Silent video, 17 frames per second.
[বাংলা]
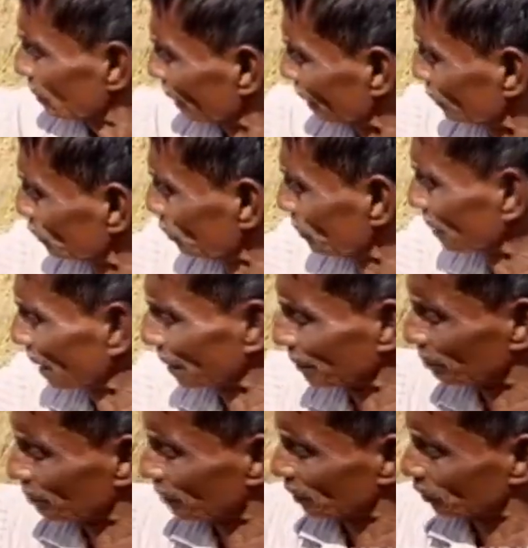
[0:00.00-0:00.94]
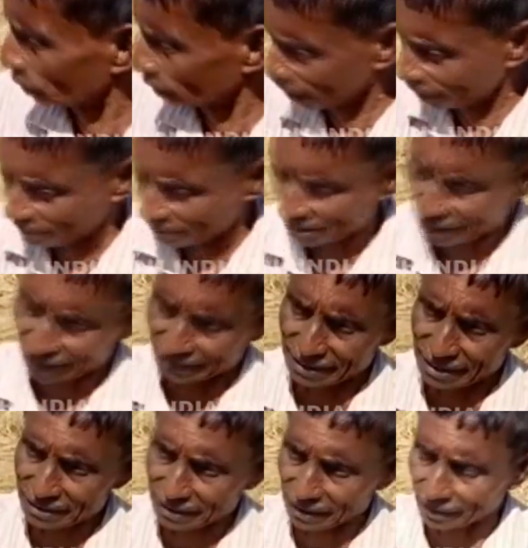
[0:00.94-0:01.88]
জানি জমি তারা মানে সরকারি বীজ
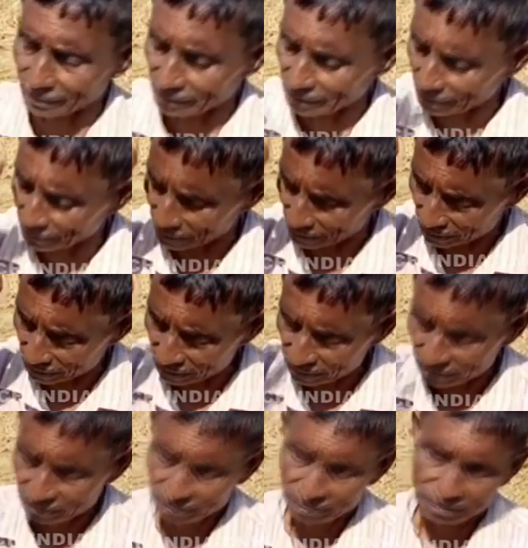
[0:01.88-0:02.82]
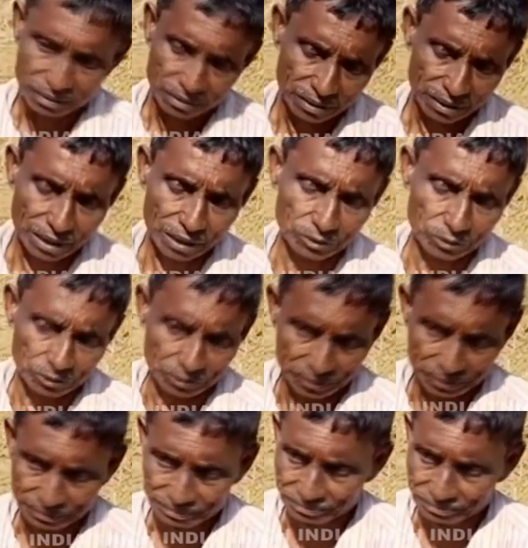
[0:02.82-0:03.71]
লাগাইছে তারা মানে এবার কান্দন